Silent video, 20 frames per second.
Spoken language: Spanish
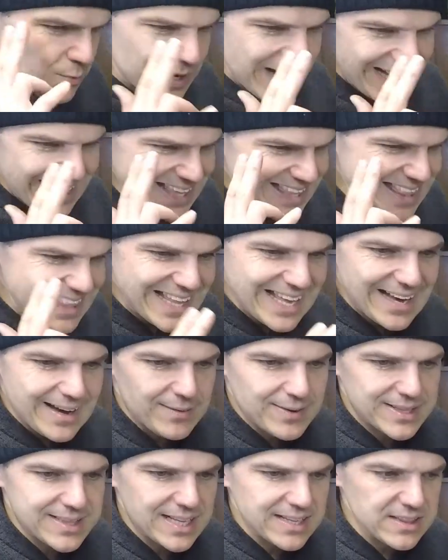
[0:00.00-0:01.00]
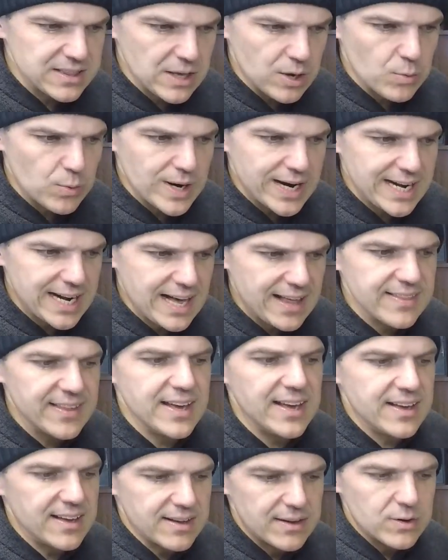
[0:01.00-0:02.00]
una idea bastante buena
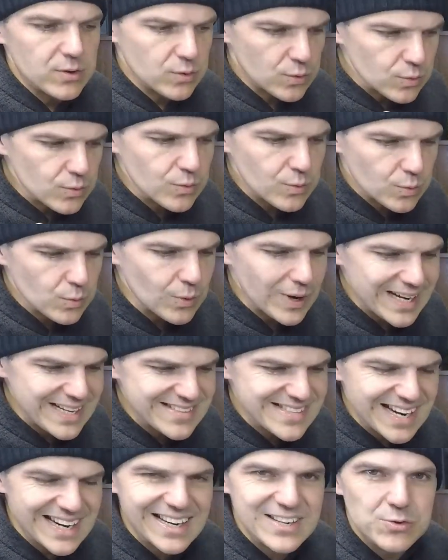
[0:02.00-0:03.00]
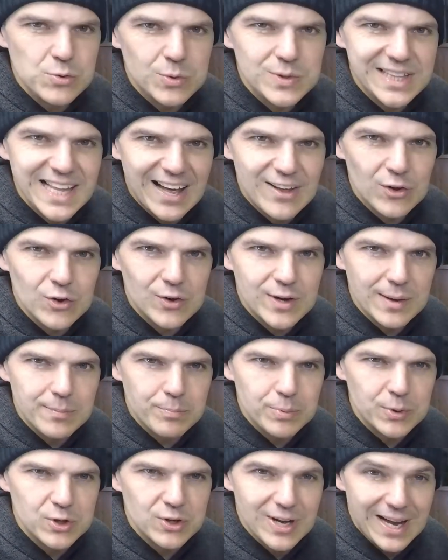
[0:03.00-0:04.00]
de cuál es el resultado que
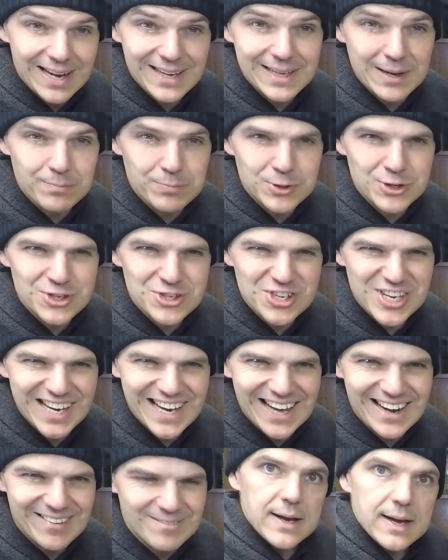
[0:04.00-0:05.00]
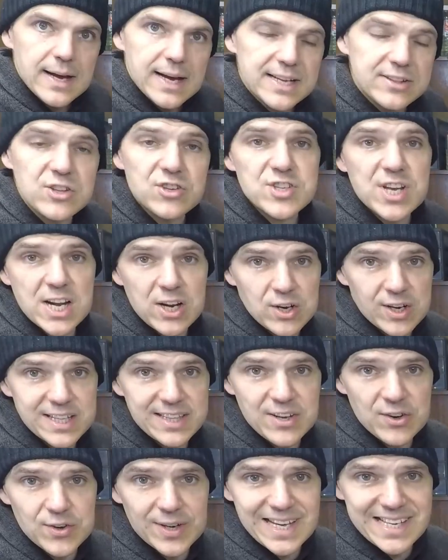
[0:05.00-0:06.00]
puedo, al que puedo llegar. Entonces lo que
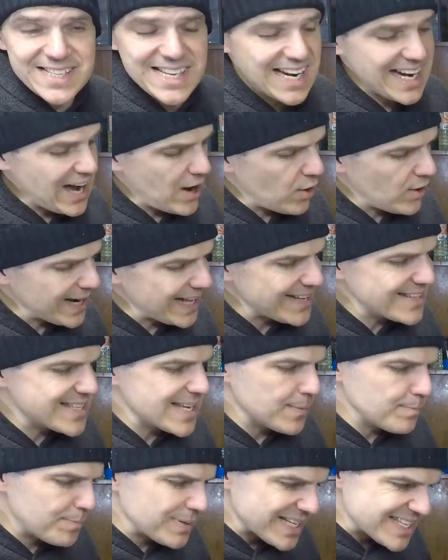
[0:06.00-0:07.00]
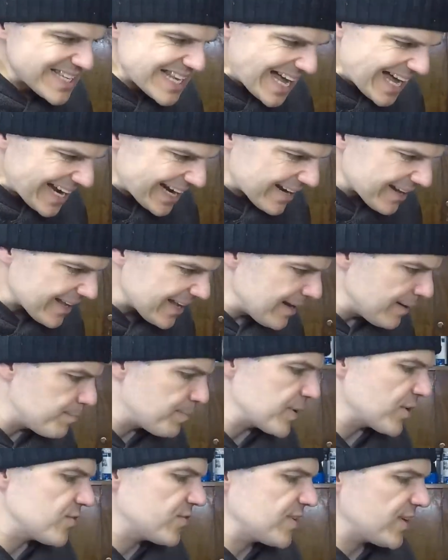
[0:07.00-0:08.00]
tengo que hacer ahora es empezar el
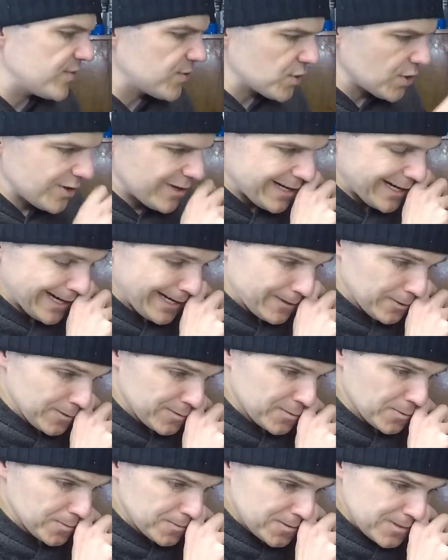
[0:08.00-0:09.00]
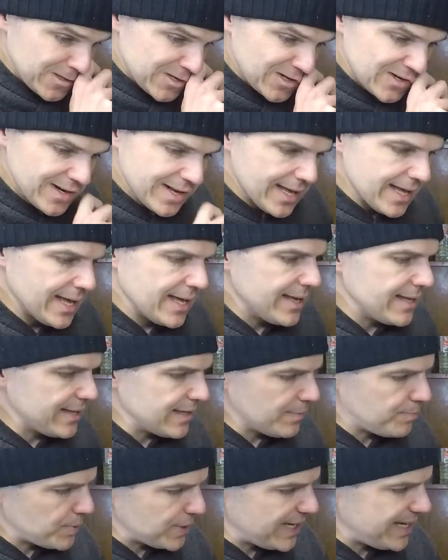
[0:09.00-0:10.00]
proceso de reconstrucción y
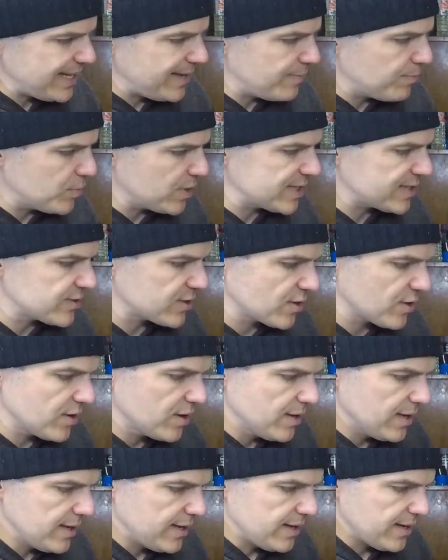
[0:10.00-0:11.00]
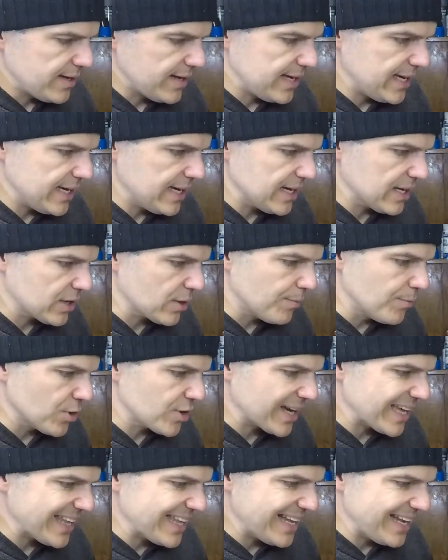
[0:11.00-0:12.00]
después les muestro eh,
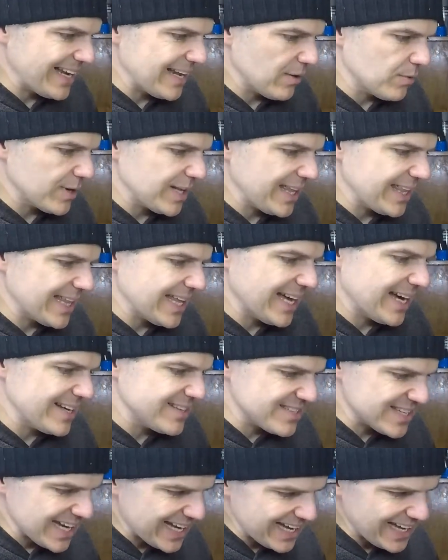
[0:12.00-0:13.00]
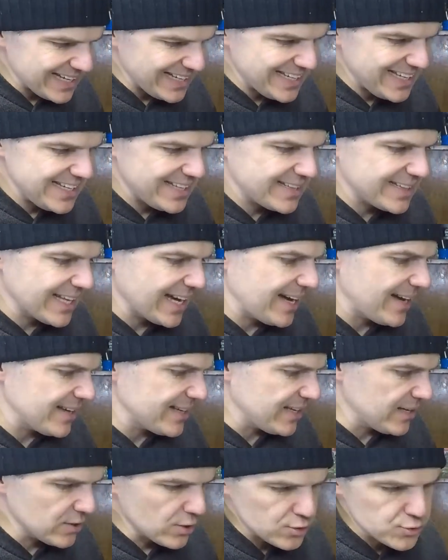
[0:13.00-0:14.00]
cómo queda la unidad ya lista
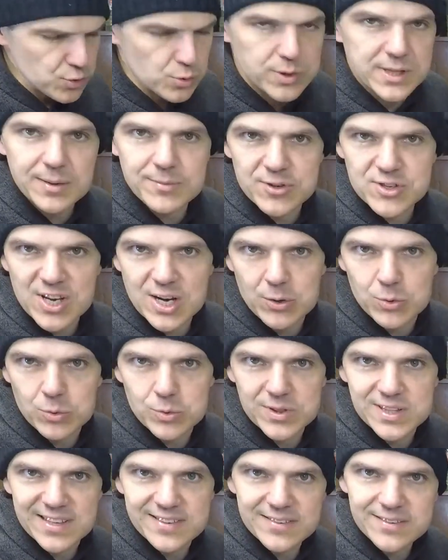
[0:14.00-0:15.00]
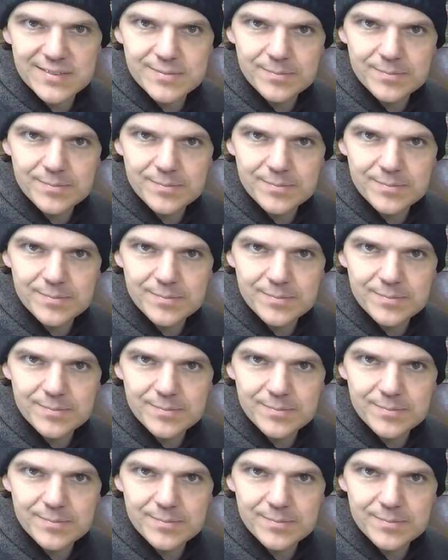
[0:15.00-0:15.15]
y los últimos ajustes.